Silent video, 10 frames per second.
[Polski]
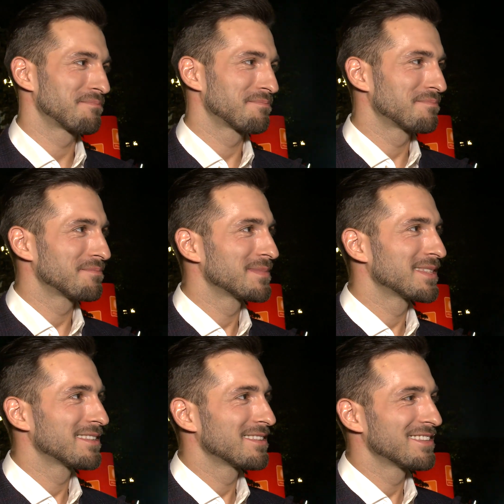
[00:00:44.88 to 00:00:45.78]
zaproszenia
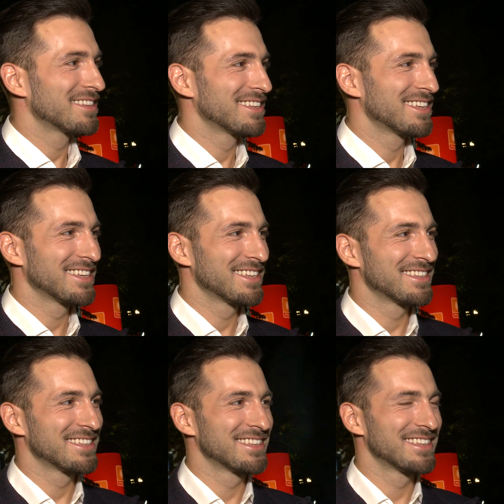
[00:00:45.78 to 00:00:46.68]
już e, zostały
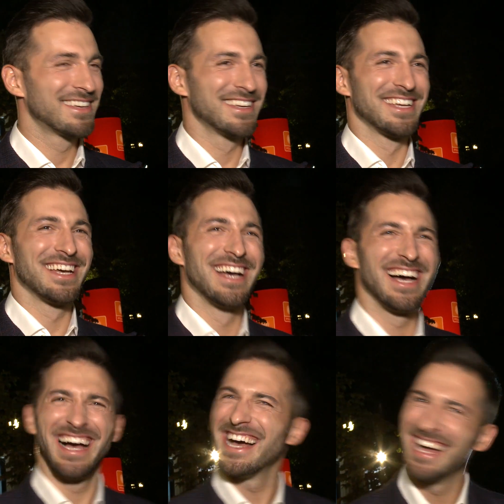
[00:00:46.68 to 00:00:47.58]
wysłane, czy, czy
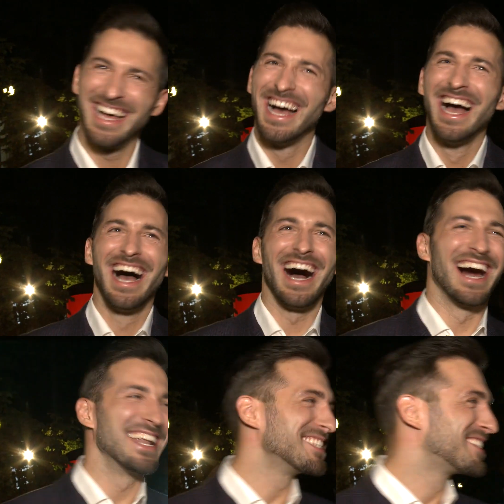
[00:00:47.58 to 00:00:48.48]
jeszcze rodzina też, e,
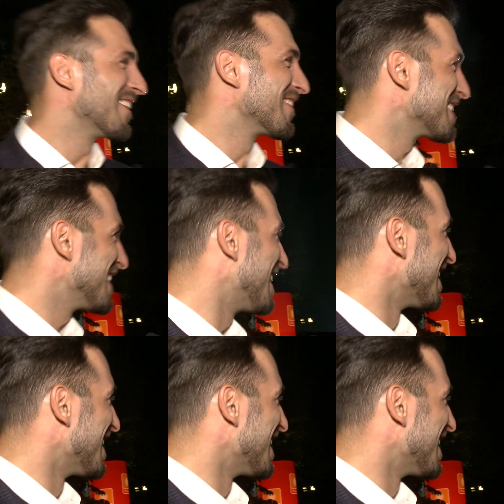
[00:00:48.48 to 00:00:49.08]
wiesz, Ale nie ciągnie.